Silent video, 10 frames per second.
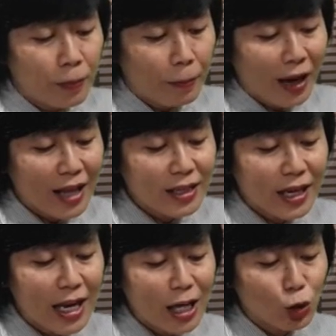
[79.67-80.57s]

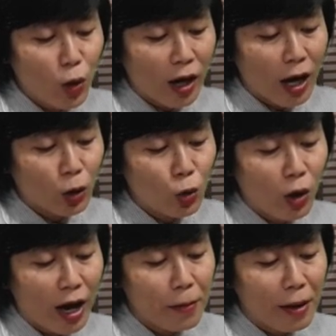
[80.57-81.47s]
Perhatikanlah suaraku
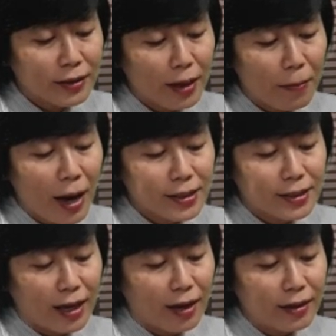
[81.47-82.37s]
hai
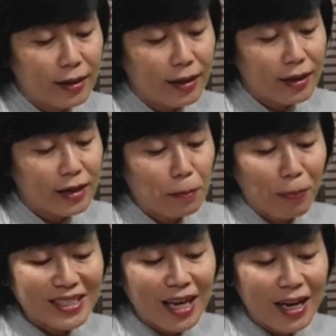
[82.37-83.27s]
bangsa-bangsa dan
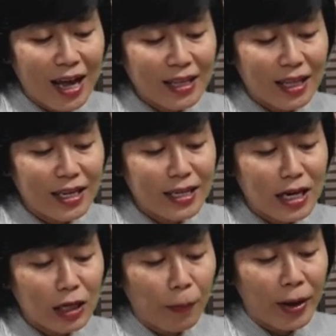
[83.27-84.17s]
pasanglah
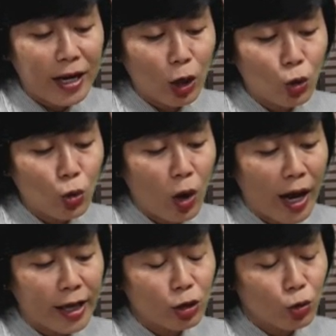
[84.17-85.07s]
telinga kepadaku
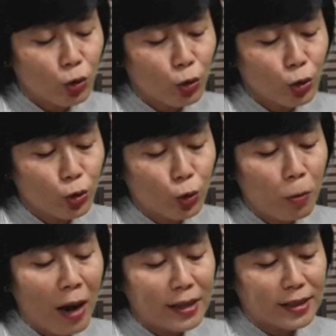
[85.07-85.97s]
hai suku-suku
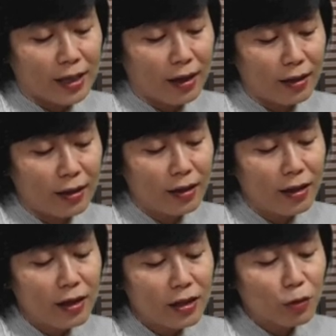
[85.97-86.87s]
bangsa.
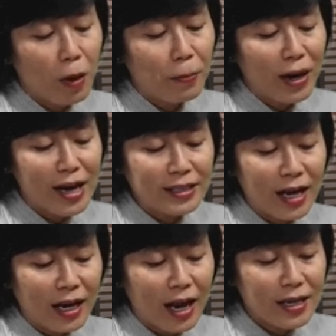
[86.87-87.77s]
Sebab
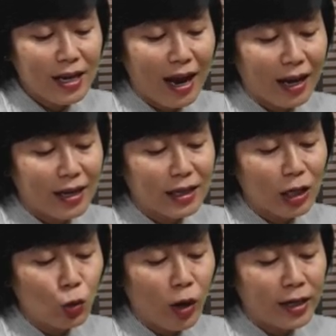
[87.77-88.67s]
pengajaran akan
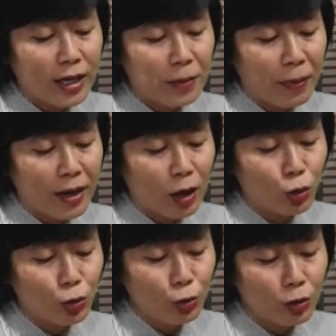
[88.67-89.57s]
keluar
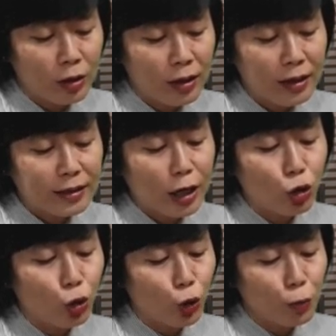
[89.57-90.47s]
daripadaku, dan
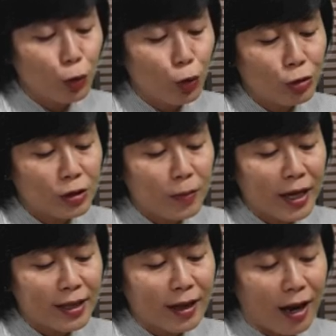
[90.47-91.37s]
hukumku
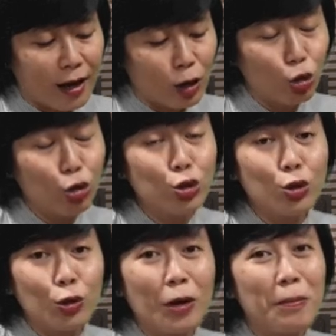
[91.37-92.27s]
sebagai terang
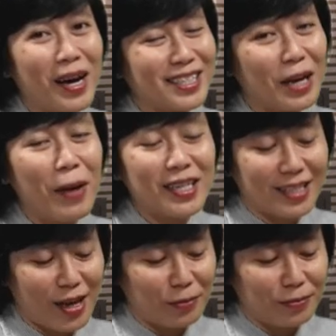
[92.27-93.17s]
untuk
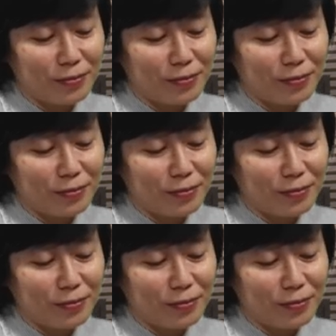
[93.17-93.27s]
bangsa-bangsa.